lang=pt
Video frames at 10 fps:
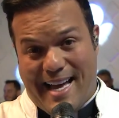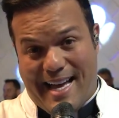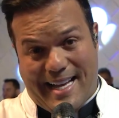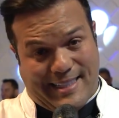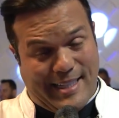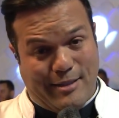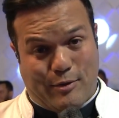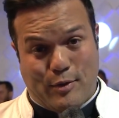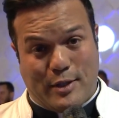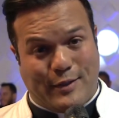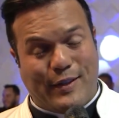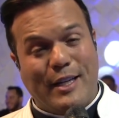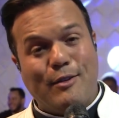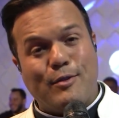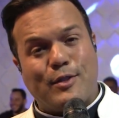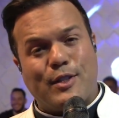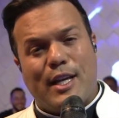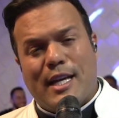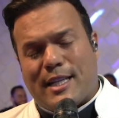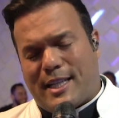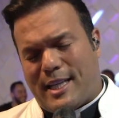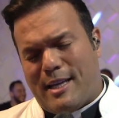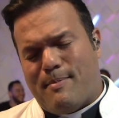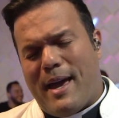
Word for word: Há tantos filhos que,